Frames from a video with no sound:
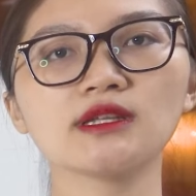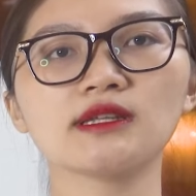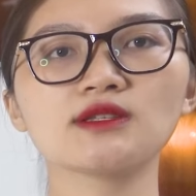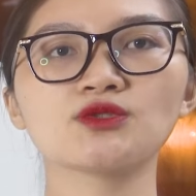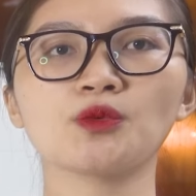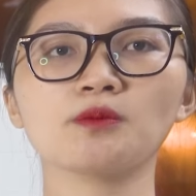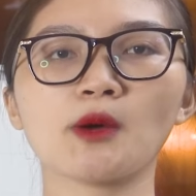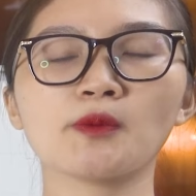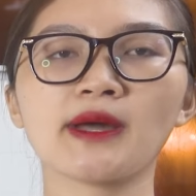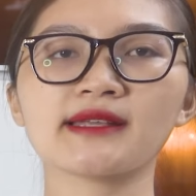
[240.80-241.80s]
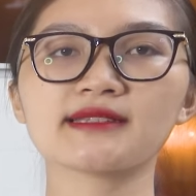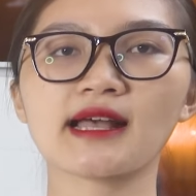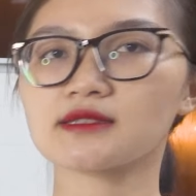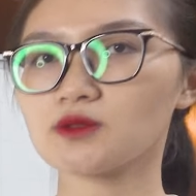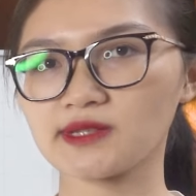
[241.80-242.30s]
thì nên dùng bóng ánh
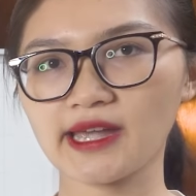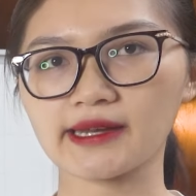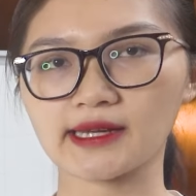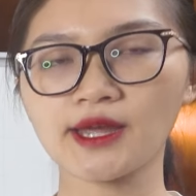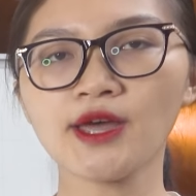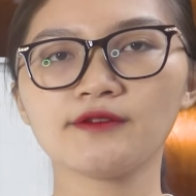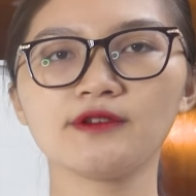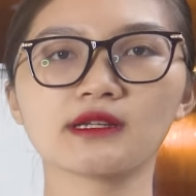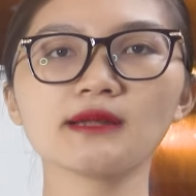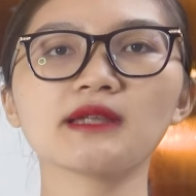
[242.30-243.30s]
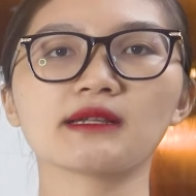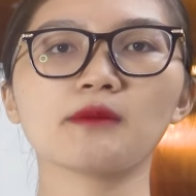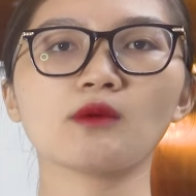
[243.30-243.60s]
sáng dịu nhẹ này. Việc lắp đặt